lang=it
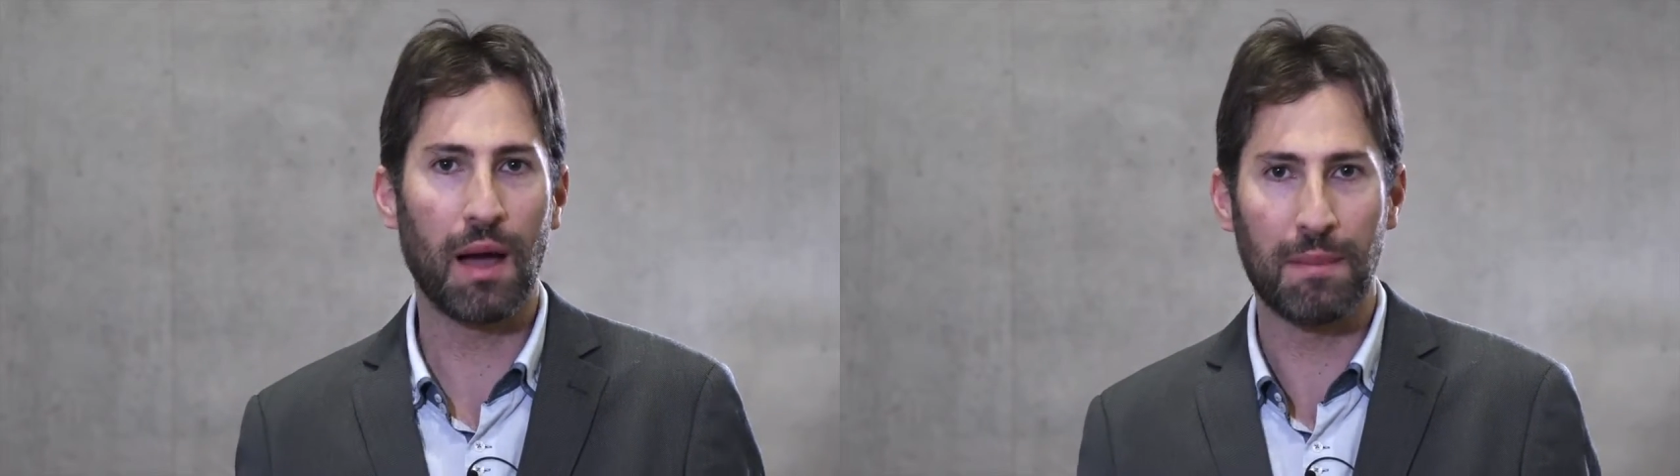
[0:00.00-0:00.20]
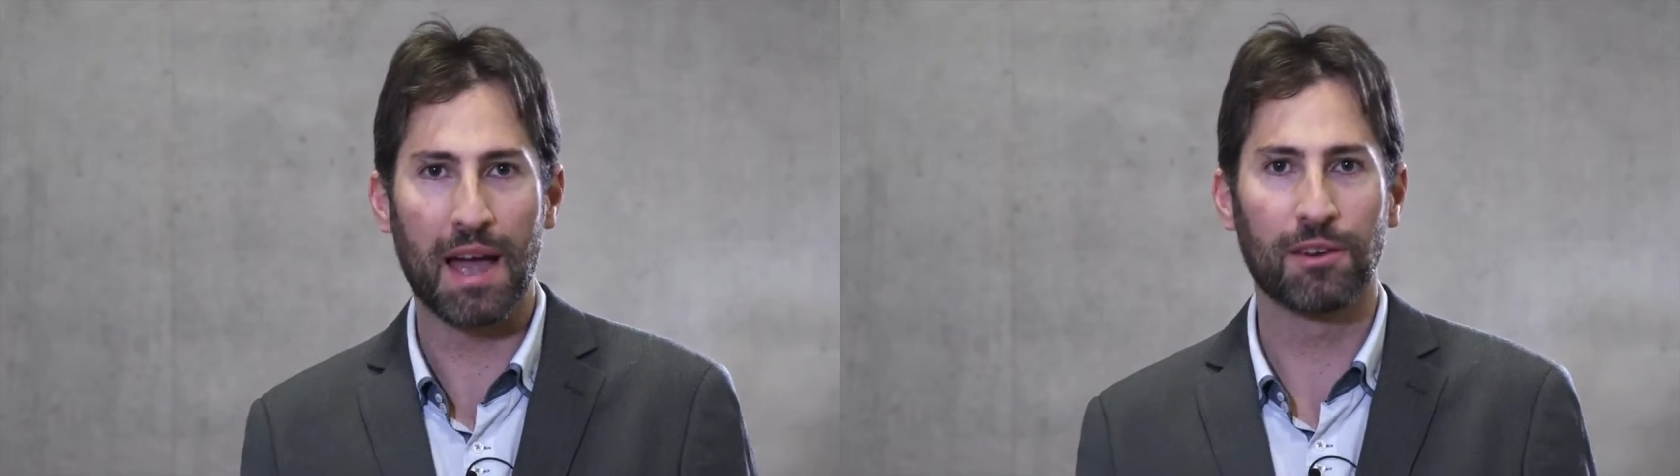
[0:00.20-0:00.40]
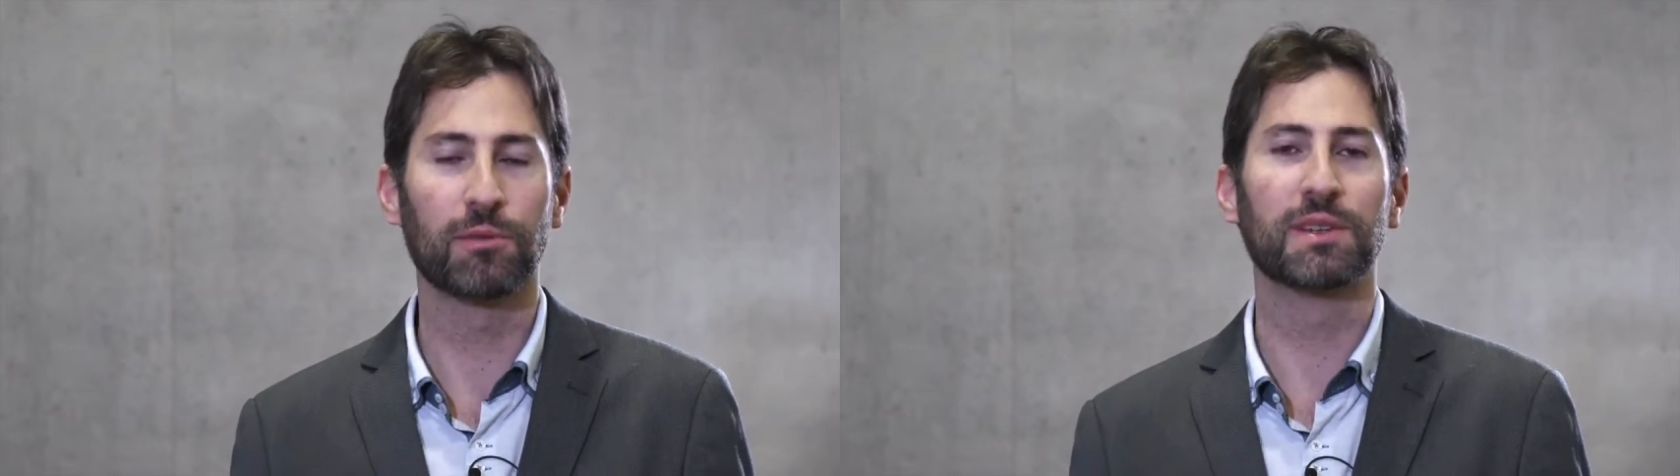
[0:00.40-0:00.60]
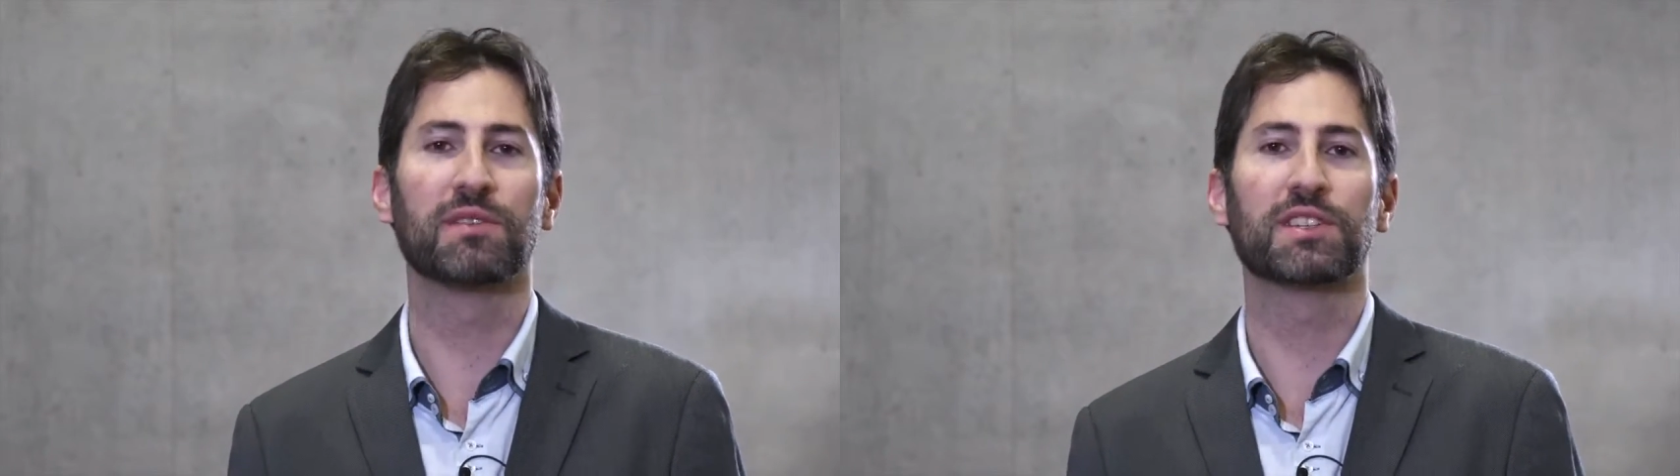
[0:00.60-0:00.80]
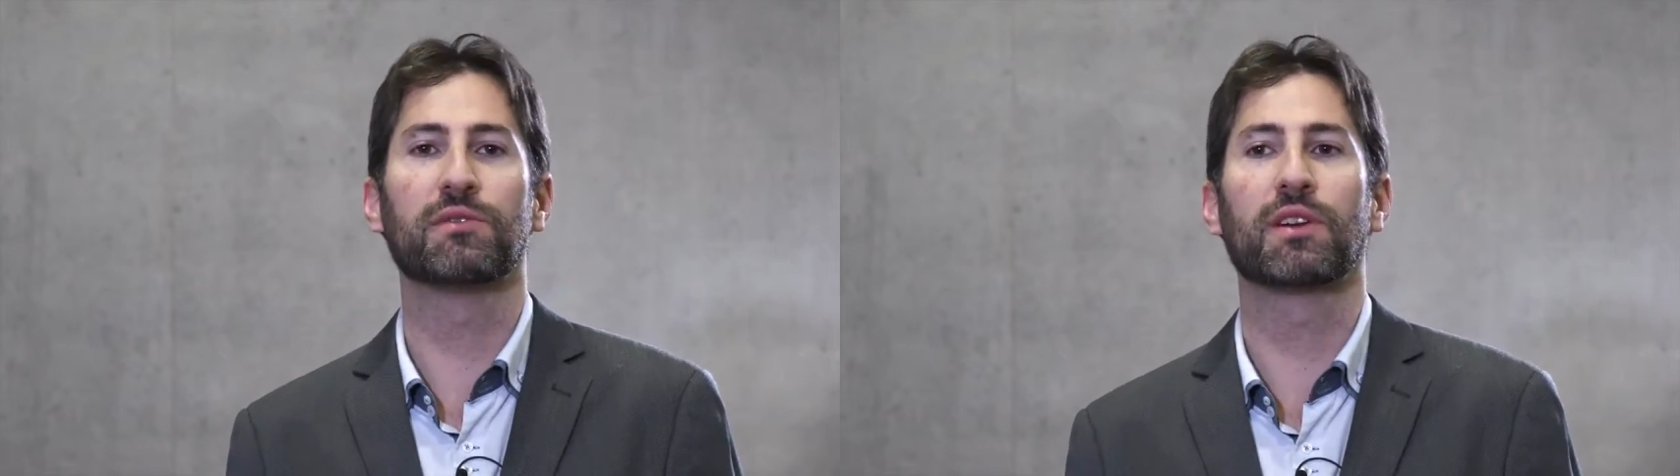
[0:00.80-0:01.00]
a mano, come
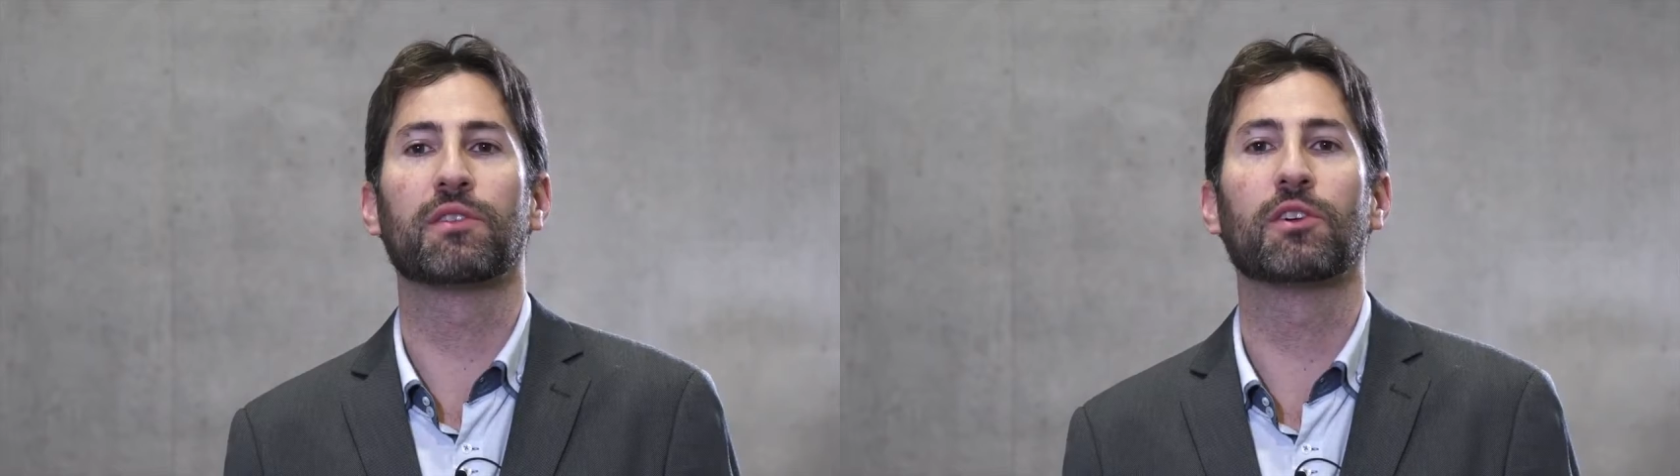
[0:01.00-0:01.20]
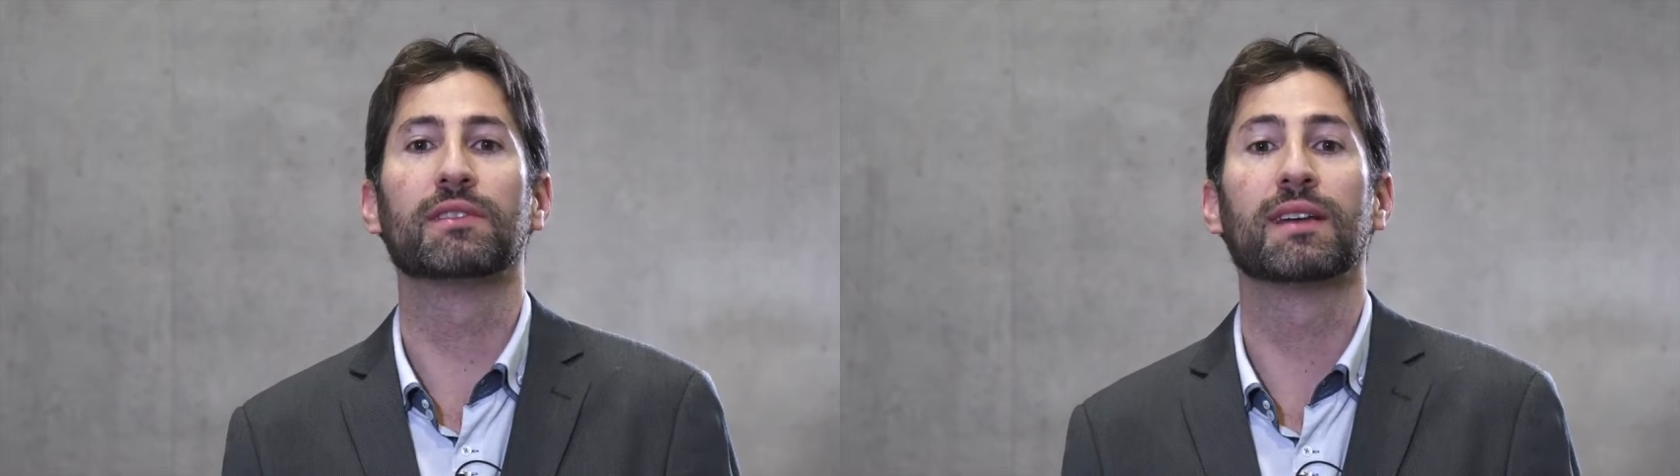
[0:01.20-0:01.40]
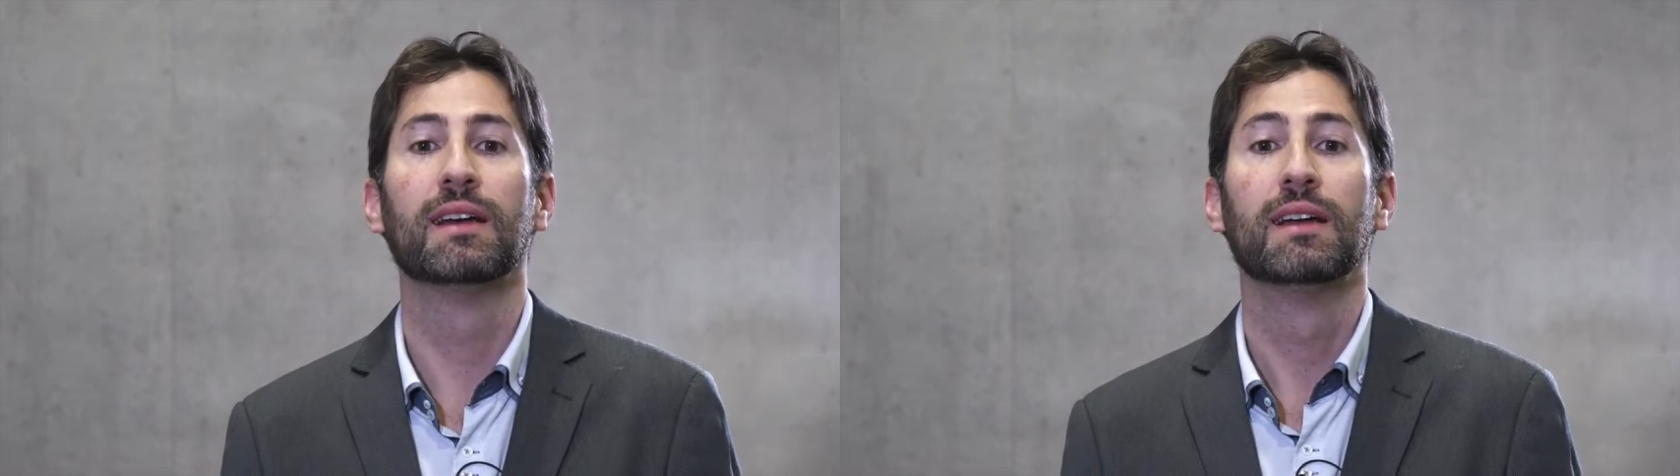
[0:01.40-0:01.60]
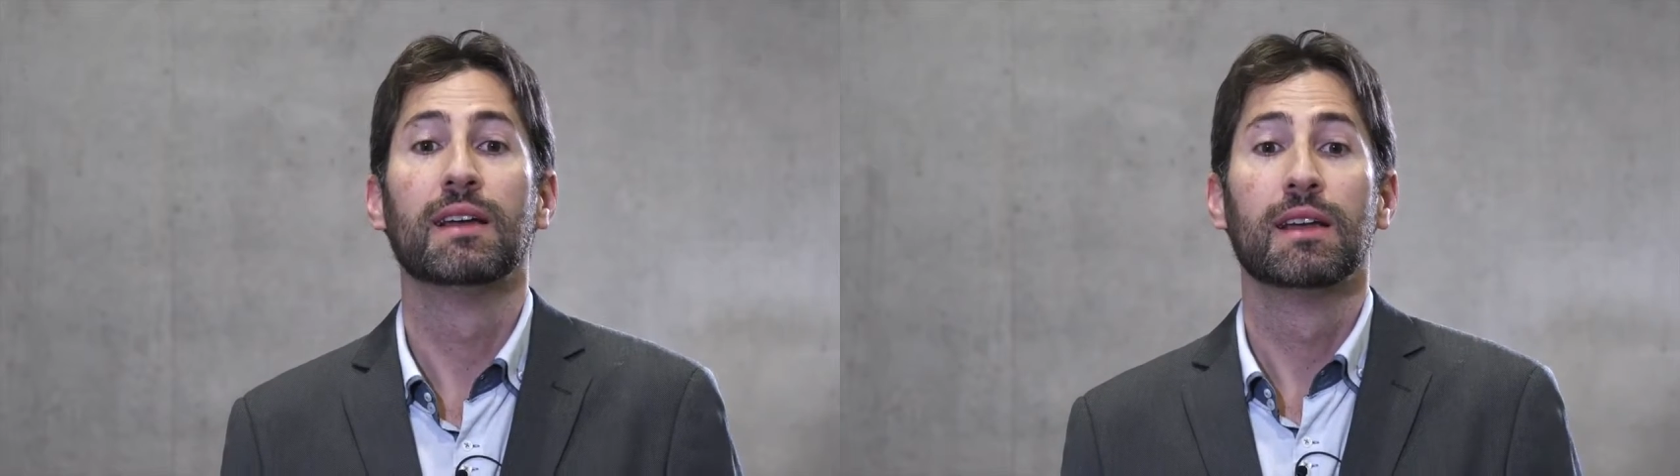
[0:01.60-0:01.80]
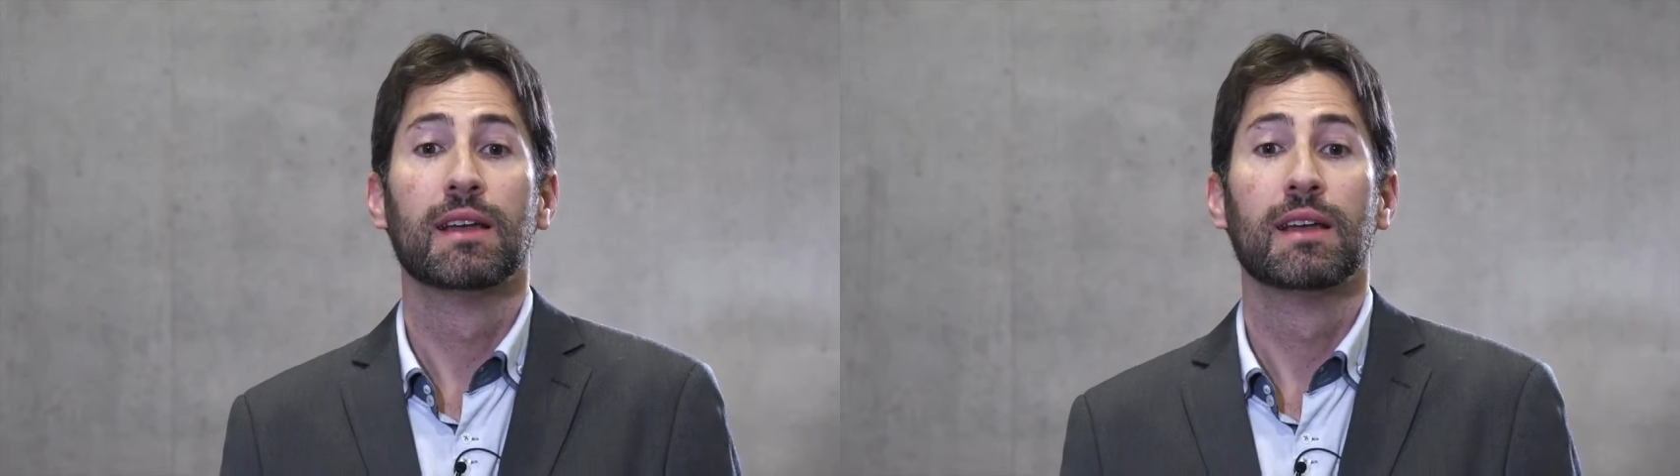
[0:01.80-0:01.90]
si faceva una volta.